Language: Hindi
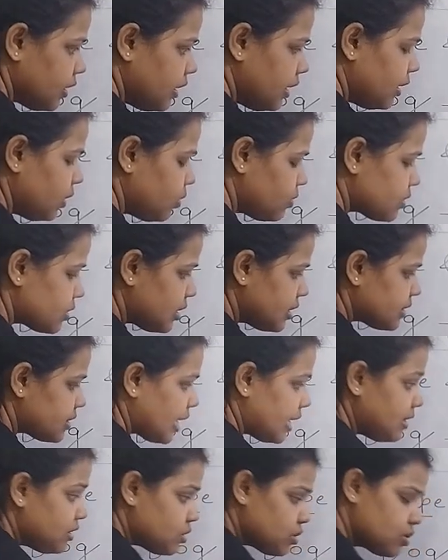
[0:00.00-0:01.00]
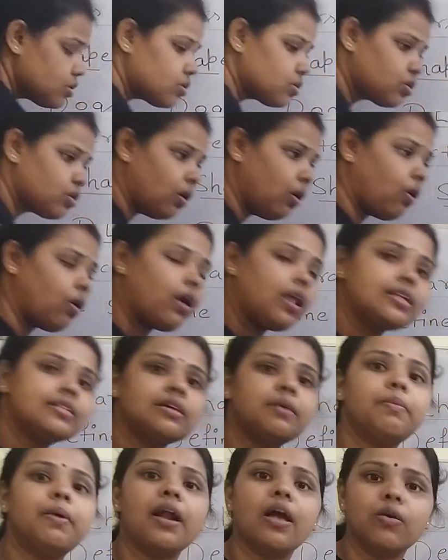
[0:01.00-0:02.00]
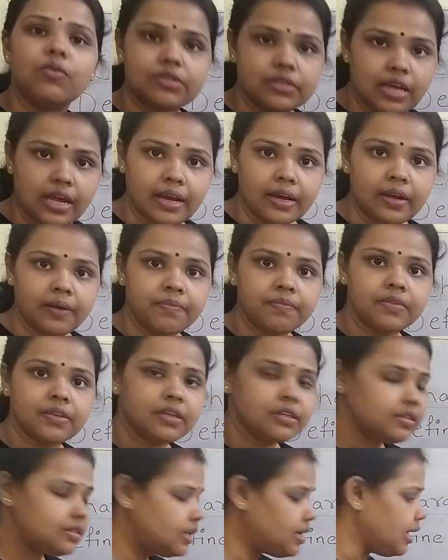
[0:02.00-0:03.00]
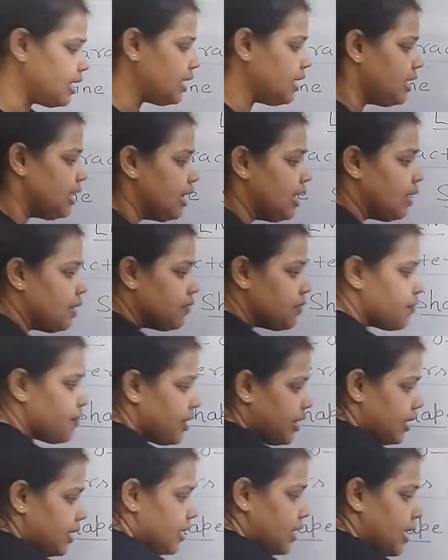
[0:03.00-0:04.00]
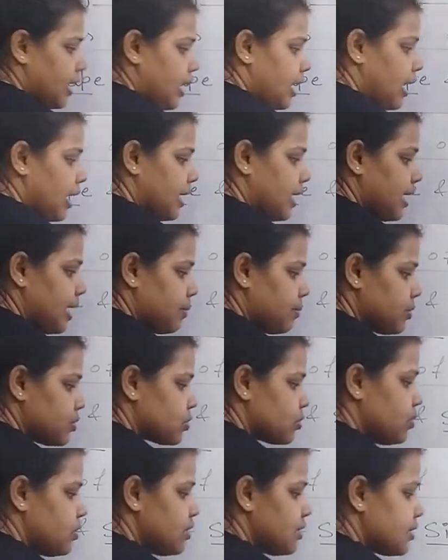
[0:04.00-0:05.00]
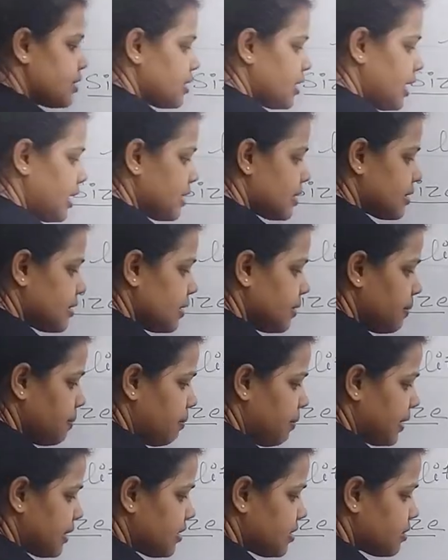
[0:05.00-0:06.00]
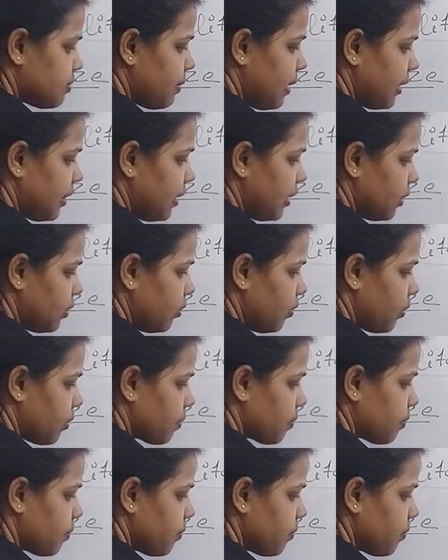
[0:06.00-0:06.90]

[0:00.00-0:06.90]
ठीक है तो उसका साइज थोड़ा सा बड़ा हो जाएगा ठीक है फिर अगर आप उसको सिक्स मंथ्स बाद देखो